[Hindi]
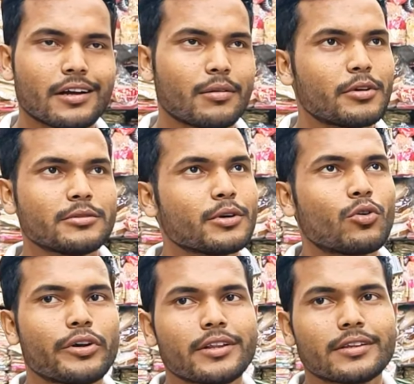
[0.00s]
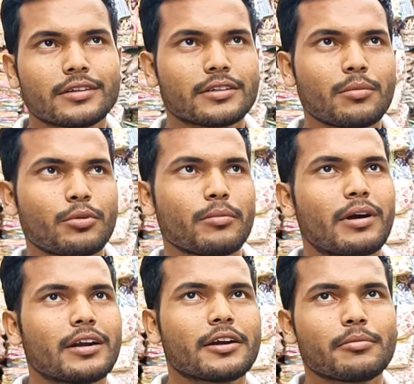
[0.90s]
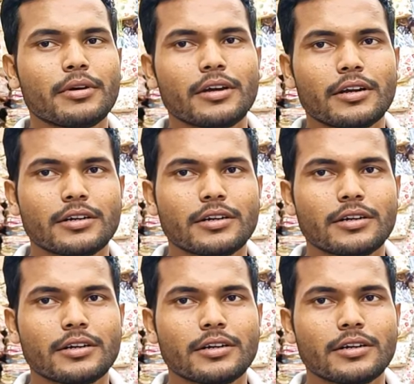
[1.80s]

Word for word: इतना कम रेंज में कोई नहीं दे सकता पूरे मार्केट में